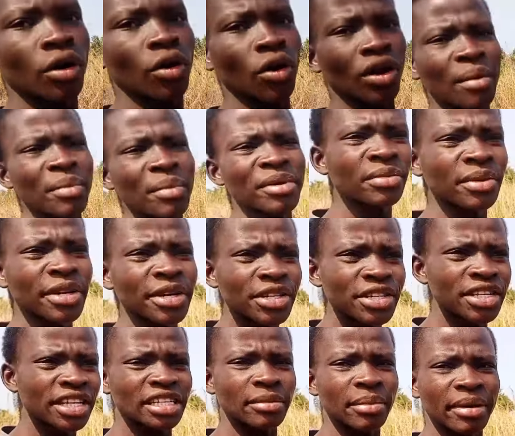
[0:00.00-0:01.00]
Olá meus amigos,
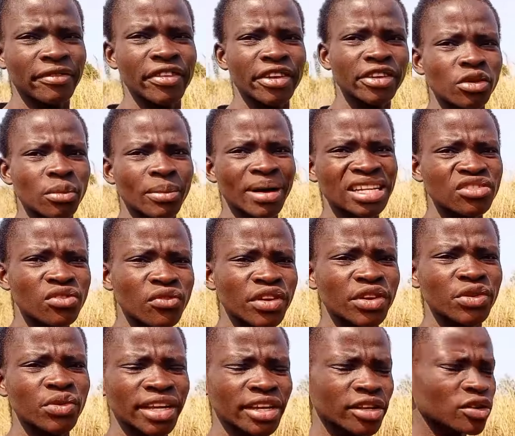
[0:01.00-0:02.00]
seja bem-vindo a mais um
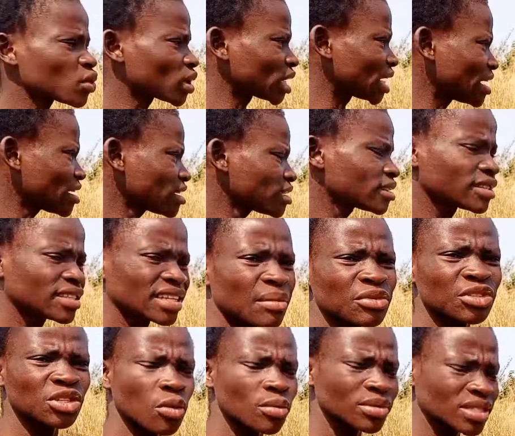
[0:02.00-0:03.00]
vídeo aqui no canal
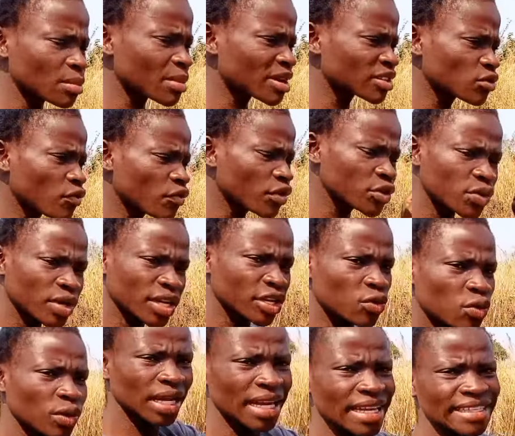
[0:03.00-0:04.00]
Estamos a começar mais um vídeo
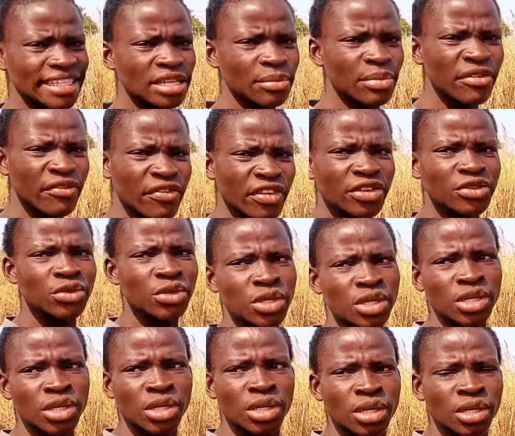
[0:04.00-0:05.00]
aqui no canal, seja bem-vindo
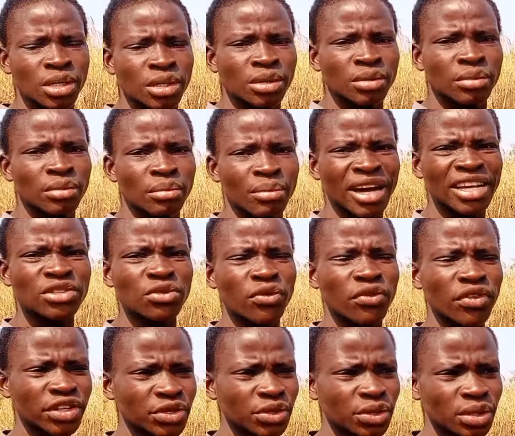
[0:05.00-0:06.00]
Mais um
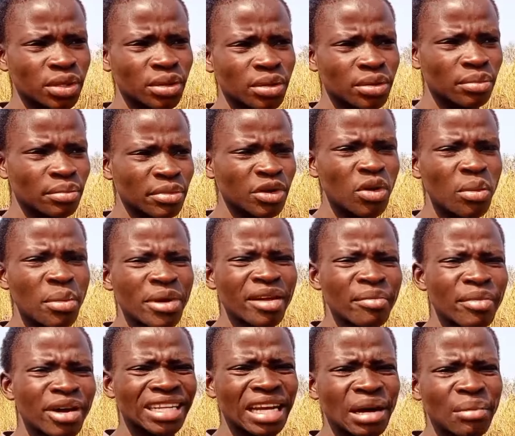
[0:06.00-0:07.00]
vídeo Meu nome
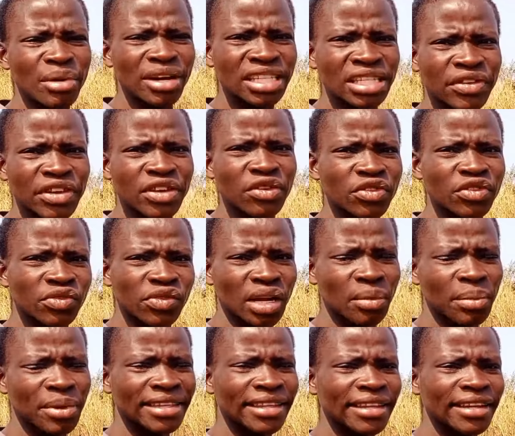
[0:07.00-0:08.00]
é Matambo Azevedo, vos
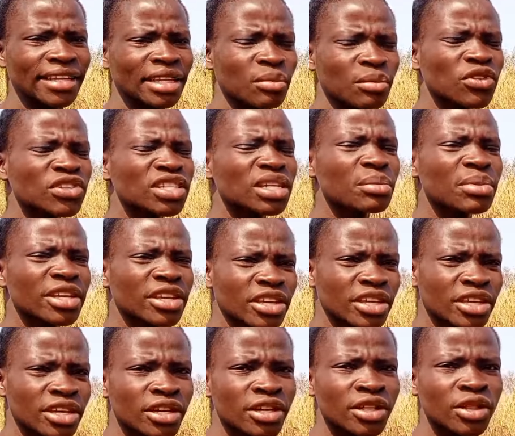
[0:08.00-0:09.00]
falo a partir de
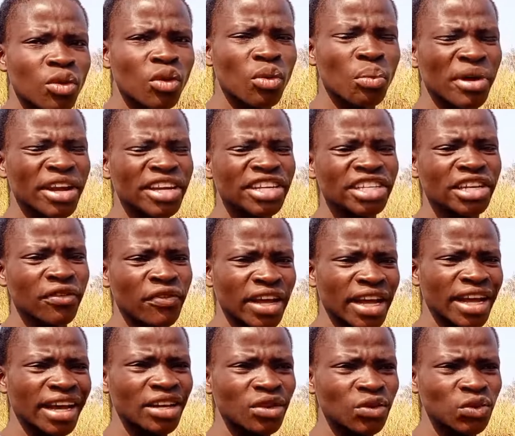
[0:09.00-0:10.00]
Moçambique O país que
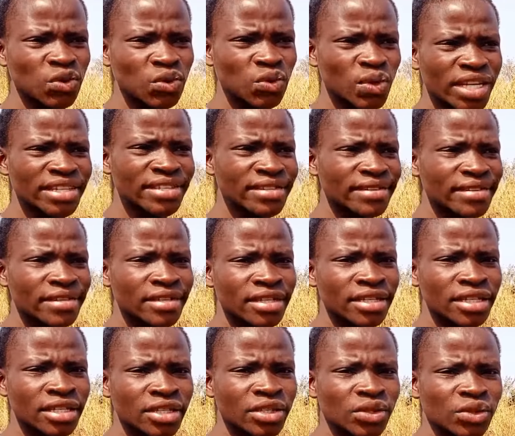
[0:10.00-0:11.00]
fica no sudoeste
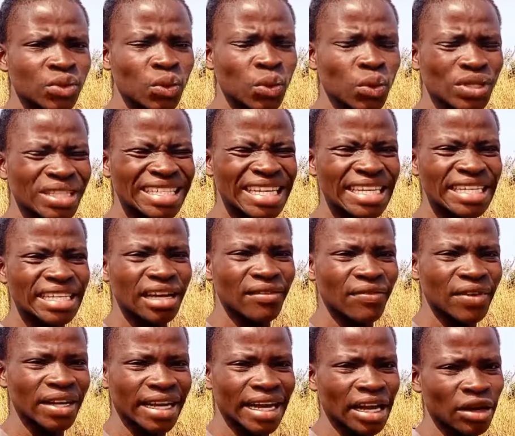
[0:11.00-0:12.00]
do continente
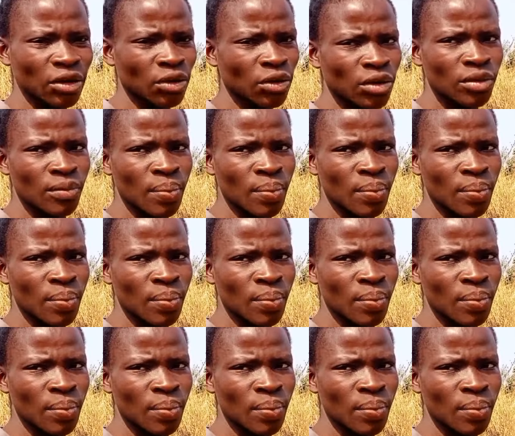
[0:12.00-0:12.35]
africano